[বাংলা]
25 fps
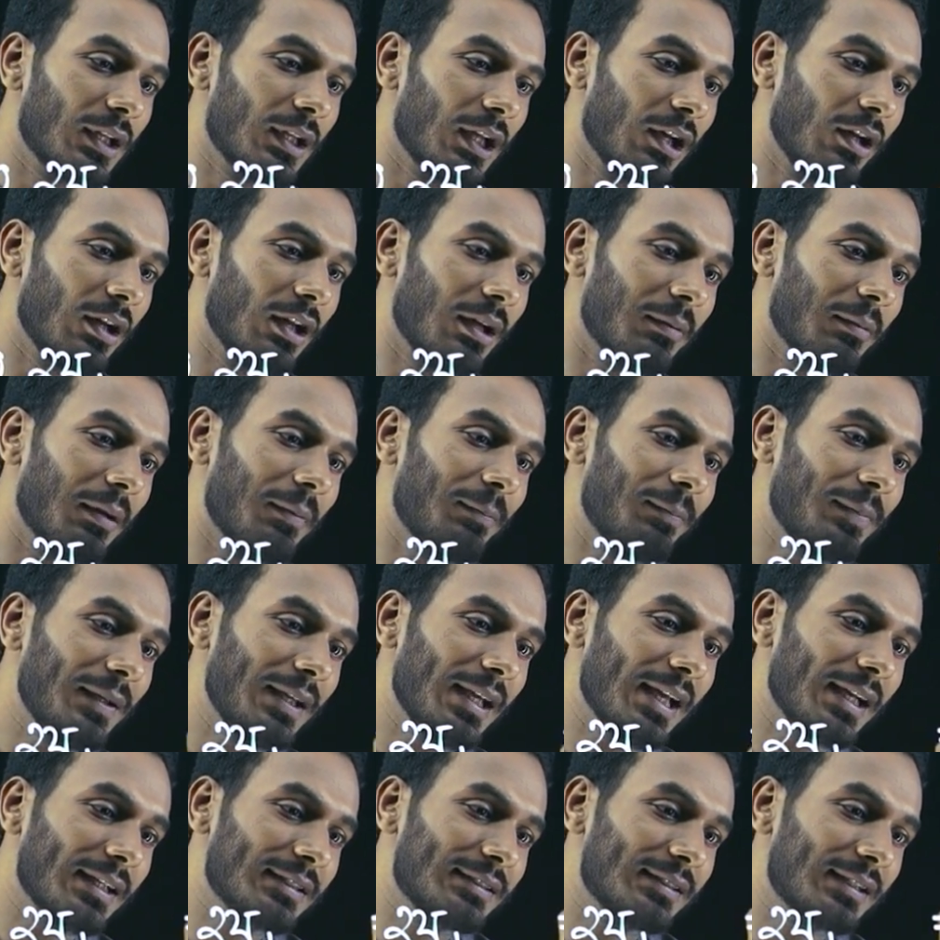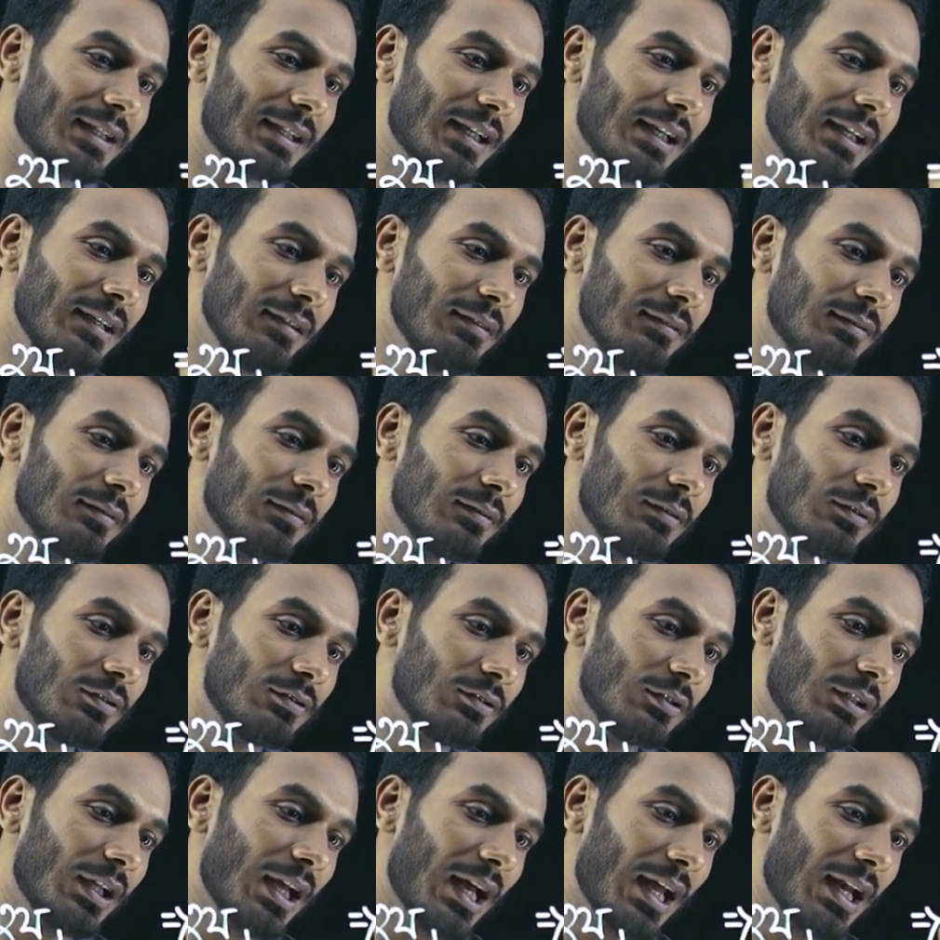তাহলে আমরা পি এক্সকে
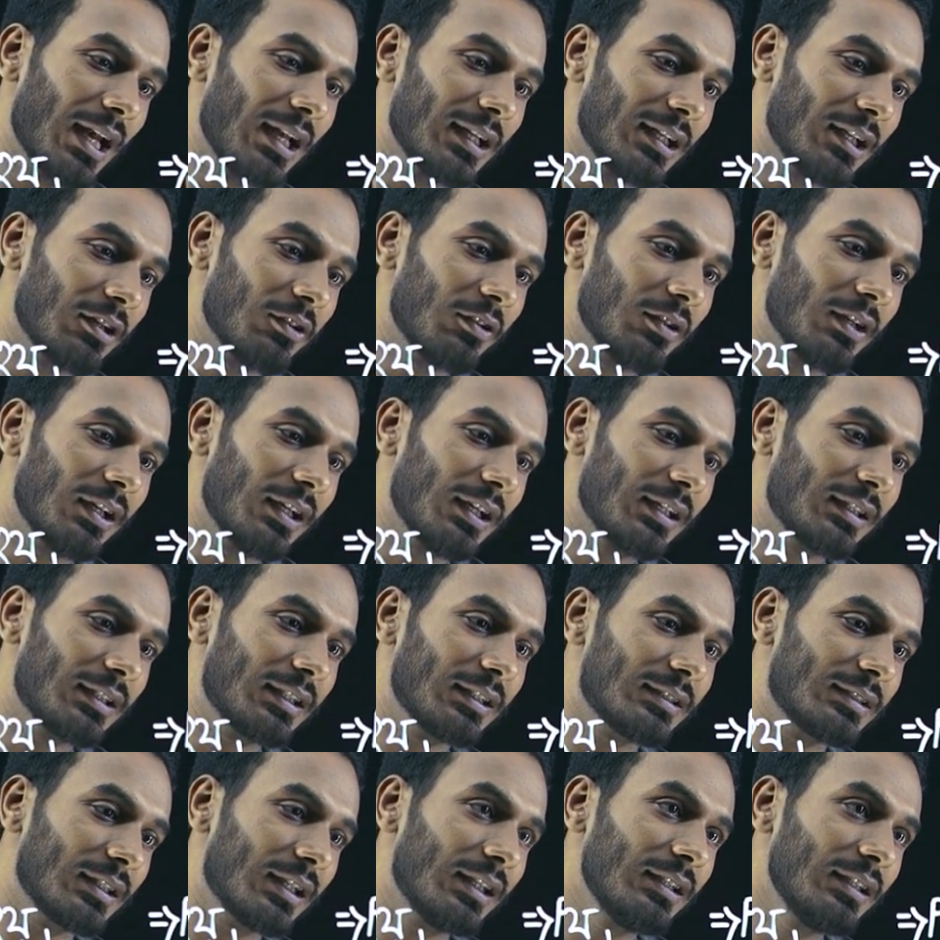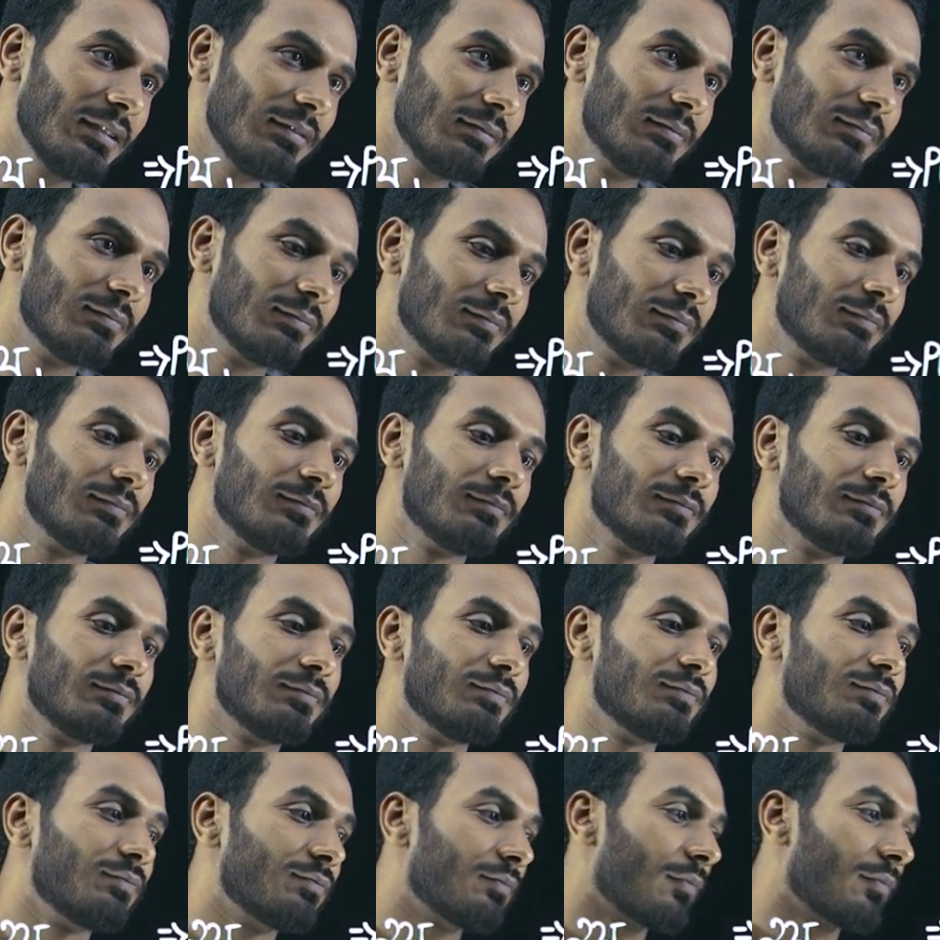যদি আলাদা করে লিখতে চাই
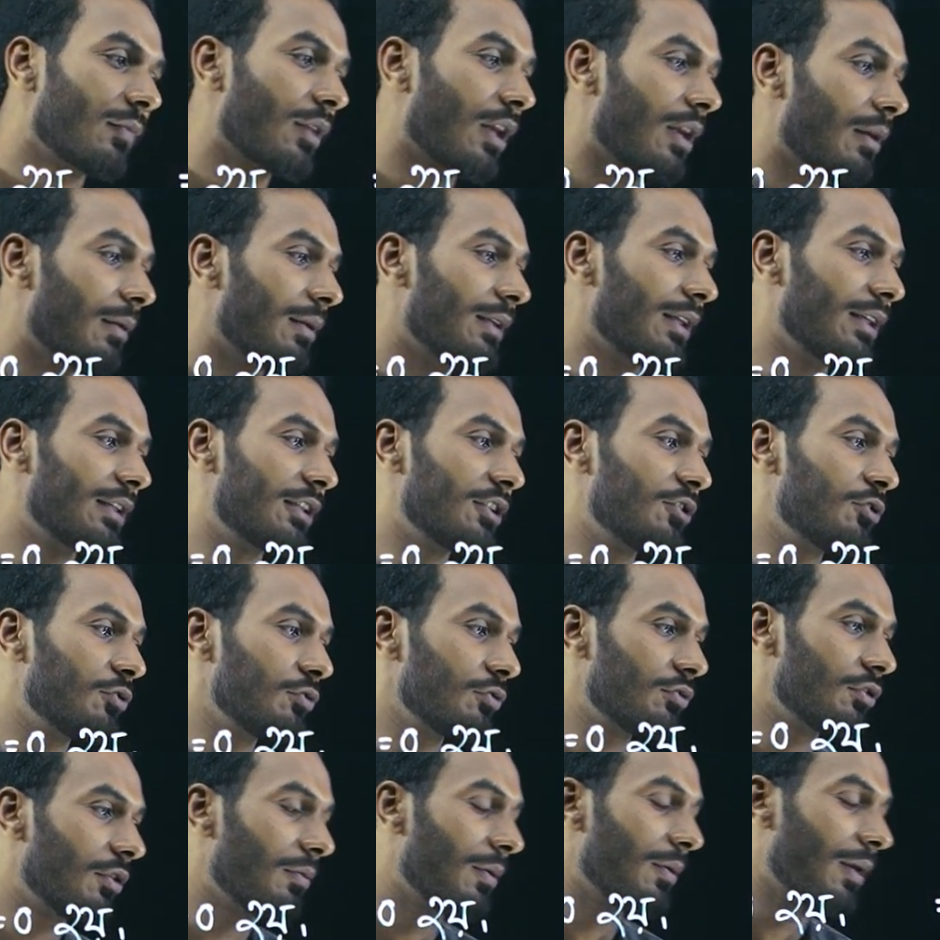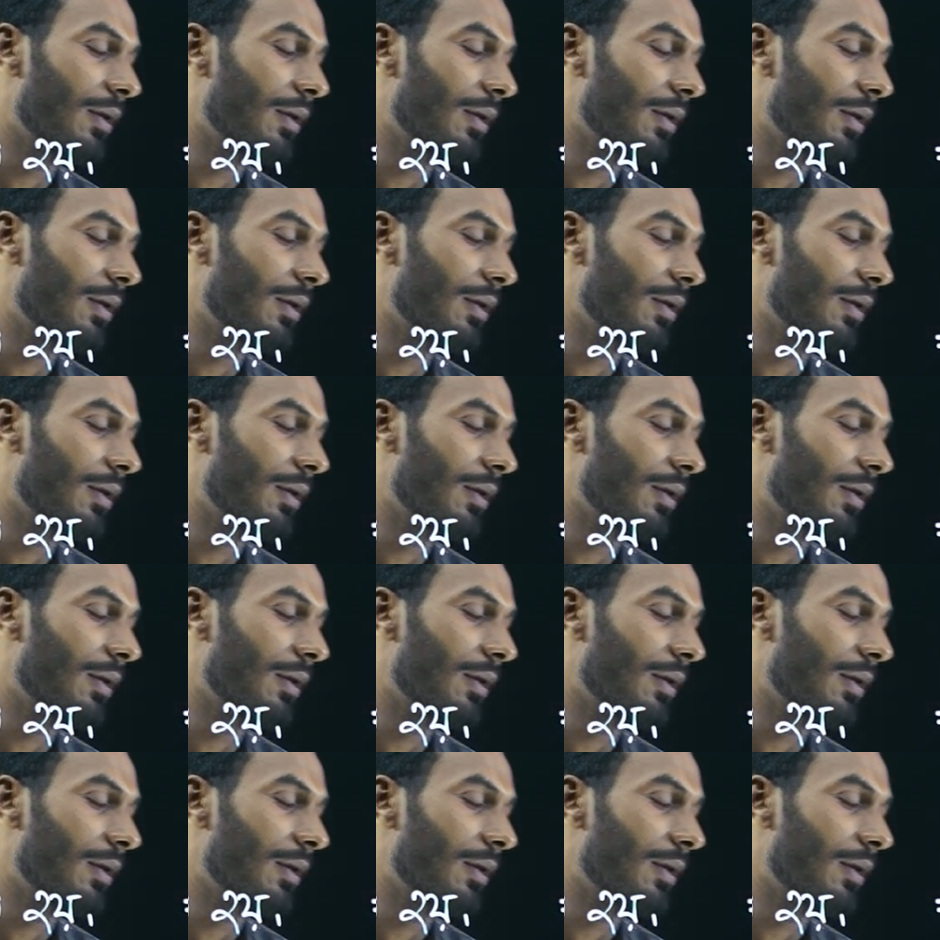আমাদের একটি সূত্র